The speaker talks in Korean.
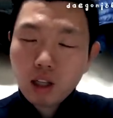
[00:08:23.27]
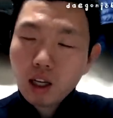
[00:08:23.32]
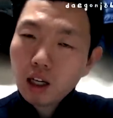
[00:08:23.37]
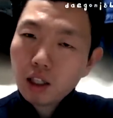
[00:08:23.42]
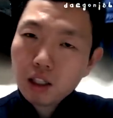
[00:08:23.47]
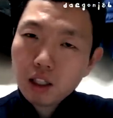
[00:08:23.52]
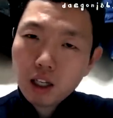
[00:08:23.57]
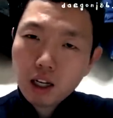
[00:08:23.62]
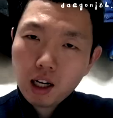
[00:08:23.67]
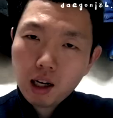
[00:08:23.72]
되게
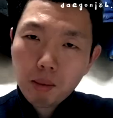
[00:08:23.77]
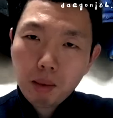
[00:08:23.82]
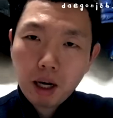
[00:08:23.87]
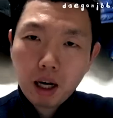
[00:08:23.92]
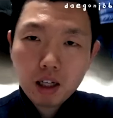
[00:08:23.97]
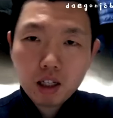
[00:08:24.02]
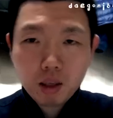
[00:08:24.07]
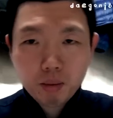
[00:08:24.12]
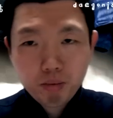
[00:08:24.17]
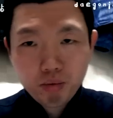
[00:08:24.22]
친한가 봐
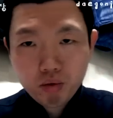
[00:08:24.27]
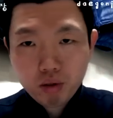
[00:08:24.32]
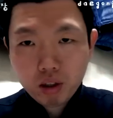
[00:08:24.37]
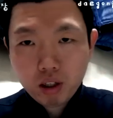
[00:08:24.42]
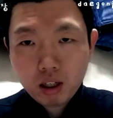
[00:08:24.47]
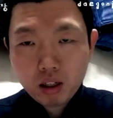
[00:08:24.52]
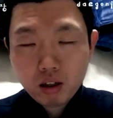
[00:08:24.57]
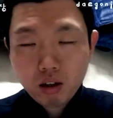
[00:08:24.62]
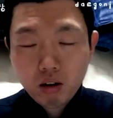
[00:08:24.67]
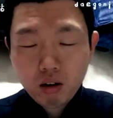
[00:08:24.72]
항상 붙어
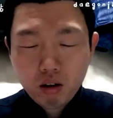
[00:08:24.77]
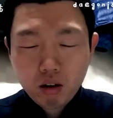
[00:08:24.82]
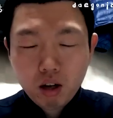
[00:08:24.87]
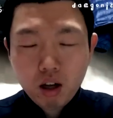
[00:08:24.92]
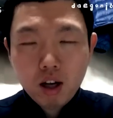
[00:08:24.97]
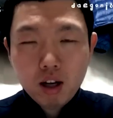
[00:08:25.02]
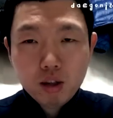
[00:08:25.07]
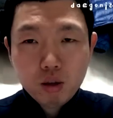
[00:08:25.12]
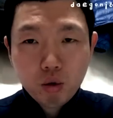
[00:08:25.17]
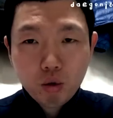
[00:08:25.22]
다녀
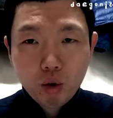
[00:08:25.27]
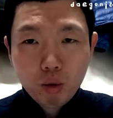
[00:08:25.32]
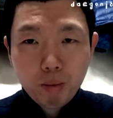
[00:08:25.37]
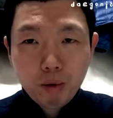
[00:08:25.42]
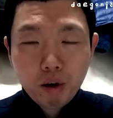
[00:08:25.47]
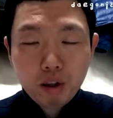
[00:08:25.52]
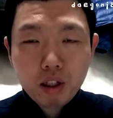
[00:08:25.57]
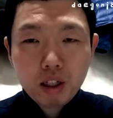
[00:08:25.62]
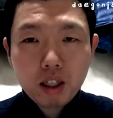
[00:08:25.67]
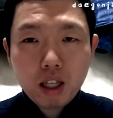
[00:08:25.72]
정도의
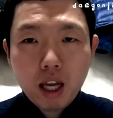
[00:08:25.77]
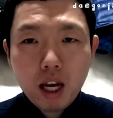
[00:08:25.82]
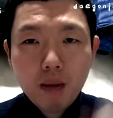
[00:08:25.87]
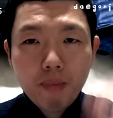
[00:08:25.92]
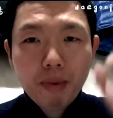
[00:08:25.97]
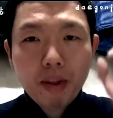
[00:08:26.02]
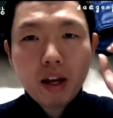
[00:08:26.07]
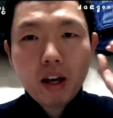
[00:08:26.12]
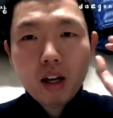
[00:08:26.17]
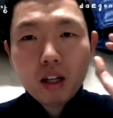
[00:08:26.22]
표현일 때
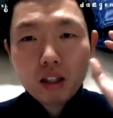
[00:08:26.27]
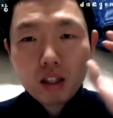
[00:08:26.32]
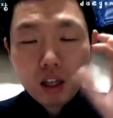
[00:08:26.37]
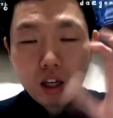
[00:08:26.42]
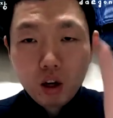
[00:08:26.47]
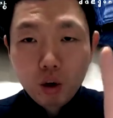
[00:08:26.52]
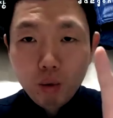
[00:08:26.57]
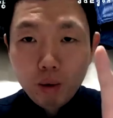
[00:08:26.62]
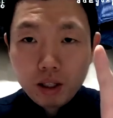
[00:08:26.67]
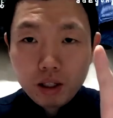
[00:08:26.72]

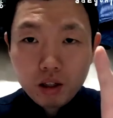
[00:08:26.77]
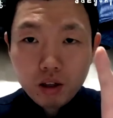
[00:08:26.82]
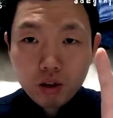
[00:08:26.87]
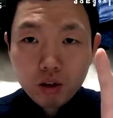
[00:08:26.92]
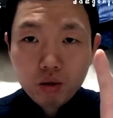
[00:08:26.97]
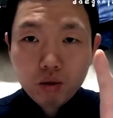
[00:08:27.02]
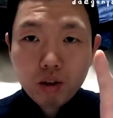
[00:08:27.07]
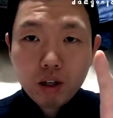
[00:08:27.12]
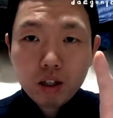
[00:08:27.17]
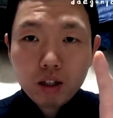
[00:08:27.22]
they always
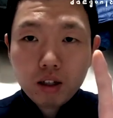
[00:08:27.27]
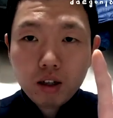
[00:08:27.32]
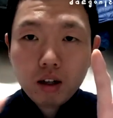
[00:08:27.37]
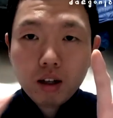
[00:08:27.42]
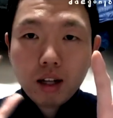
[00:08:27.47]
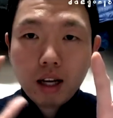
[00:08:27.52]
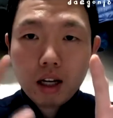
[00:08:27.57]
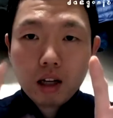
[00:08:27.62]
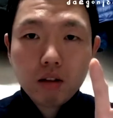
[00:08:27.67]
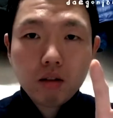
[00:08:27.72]
stick together
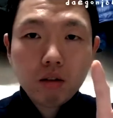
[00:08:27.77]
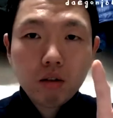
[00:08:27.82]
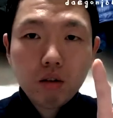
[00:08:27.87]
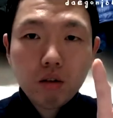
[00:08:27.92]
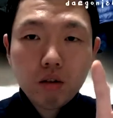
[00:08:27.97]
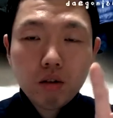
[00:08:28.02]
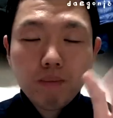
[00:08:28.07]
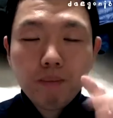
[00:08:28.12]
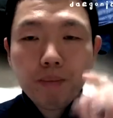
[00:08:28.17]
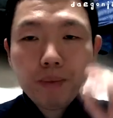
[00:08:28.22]
like
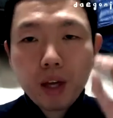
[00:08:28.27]
glue.